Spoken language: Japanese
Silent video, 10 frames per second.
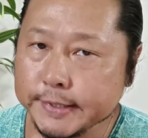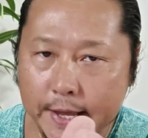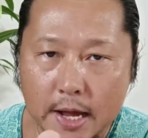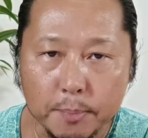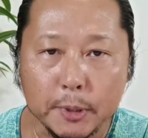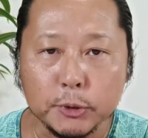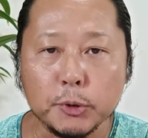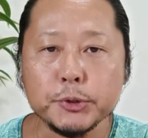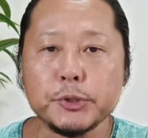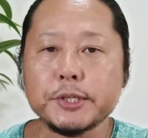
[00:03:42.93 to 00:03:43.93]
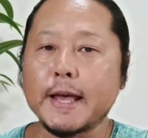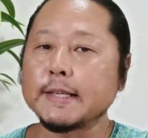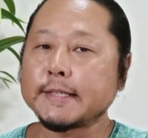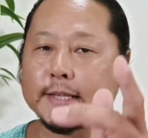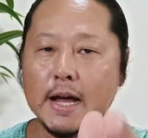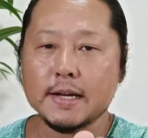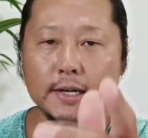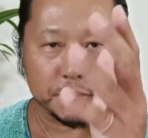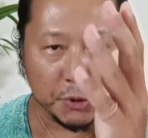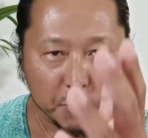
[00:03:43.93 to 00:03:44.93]
1861年3
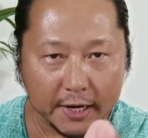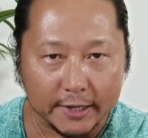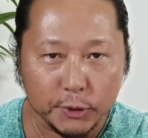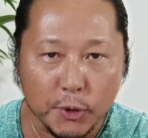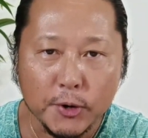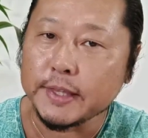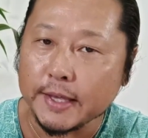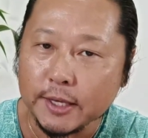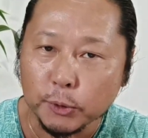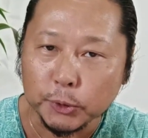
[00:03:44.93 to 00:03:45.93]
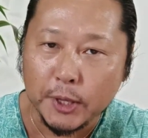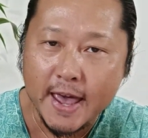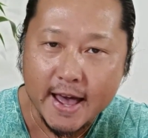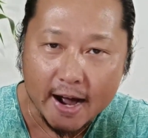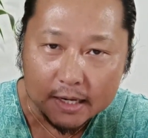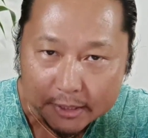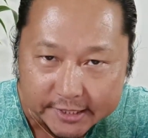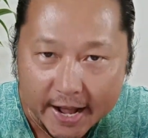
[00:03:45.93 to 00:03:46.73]
月4日の出来事でありまし